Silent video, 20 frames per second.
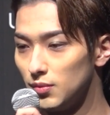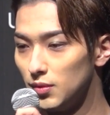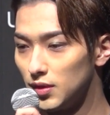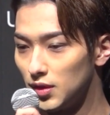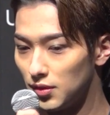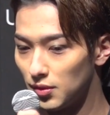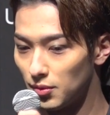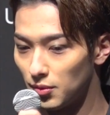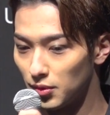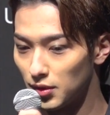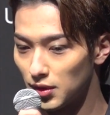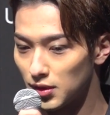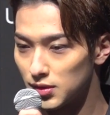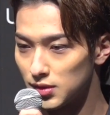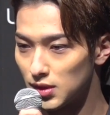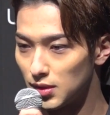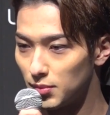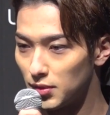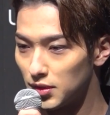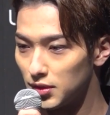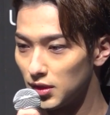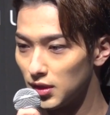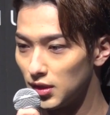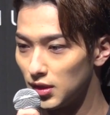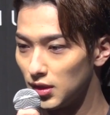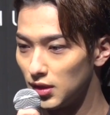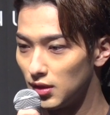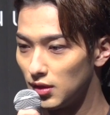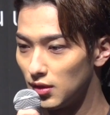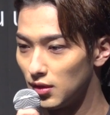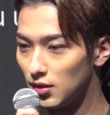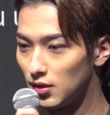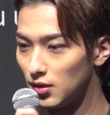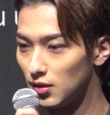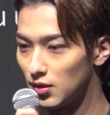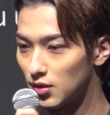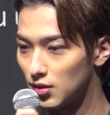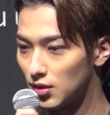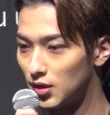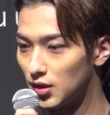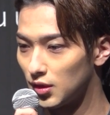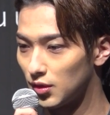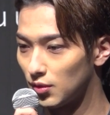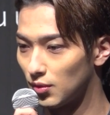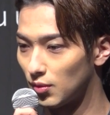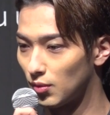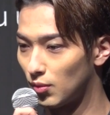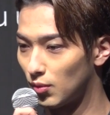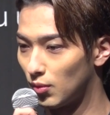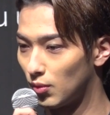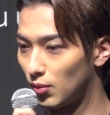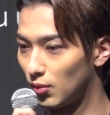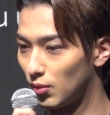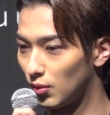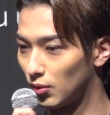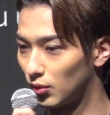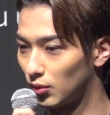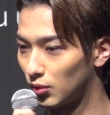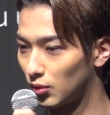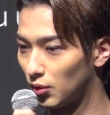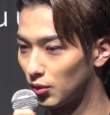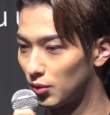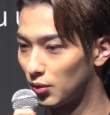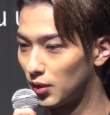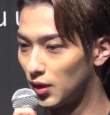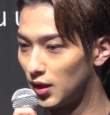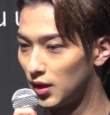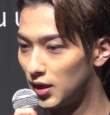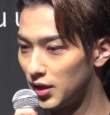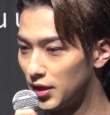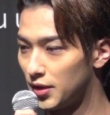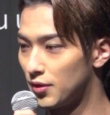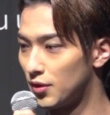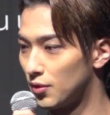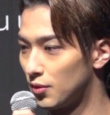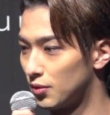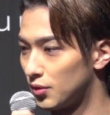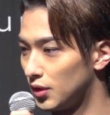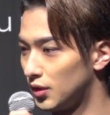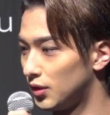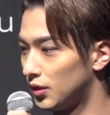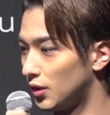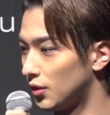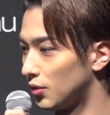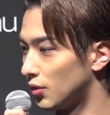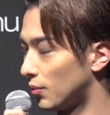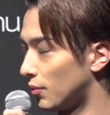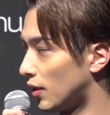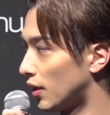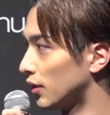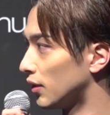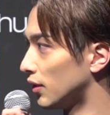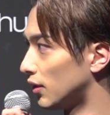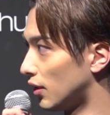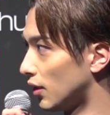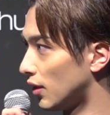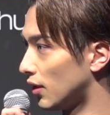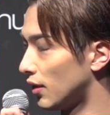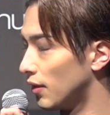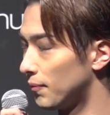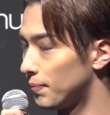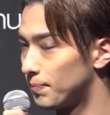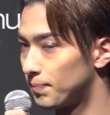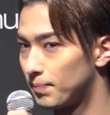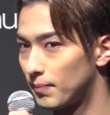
てのお客様にしっかりとこう届けられるようにっていうのもあって、